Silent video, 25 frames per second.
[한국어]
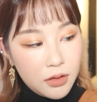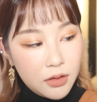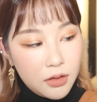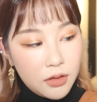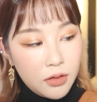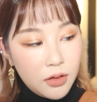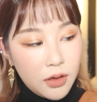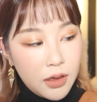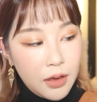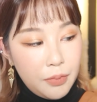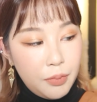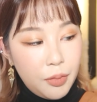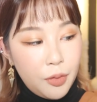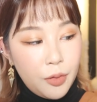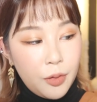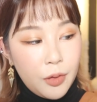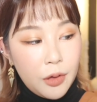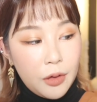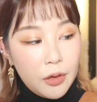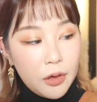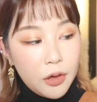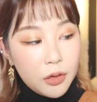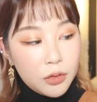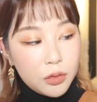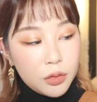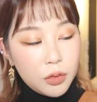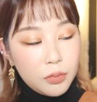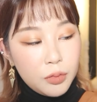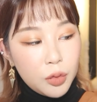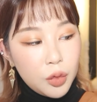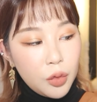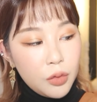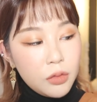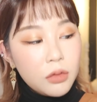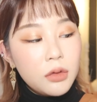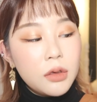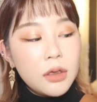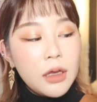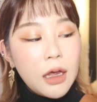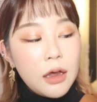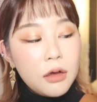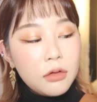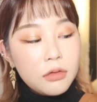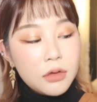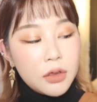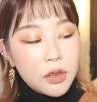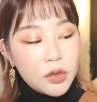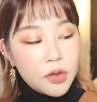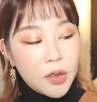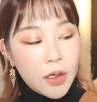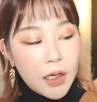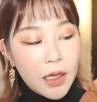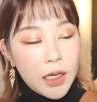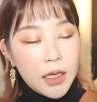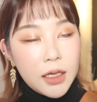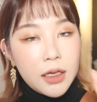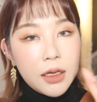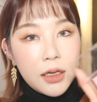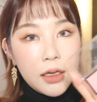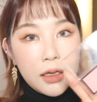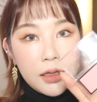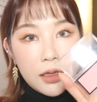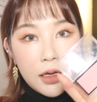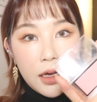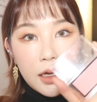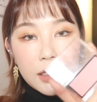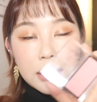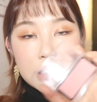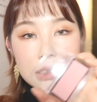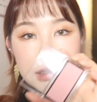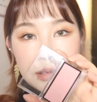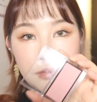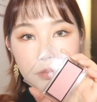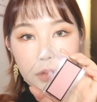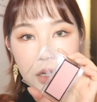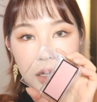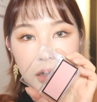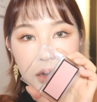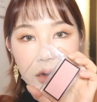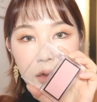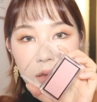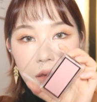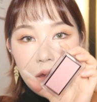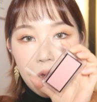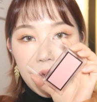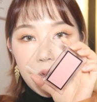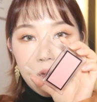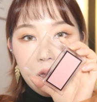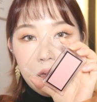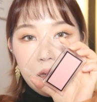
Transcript: 그렇게 보여요. 좀 톤다운이 돼 있긴 하지만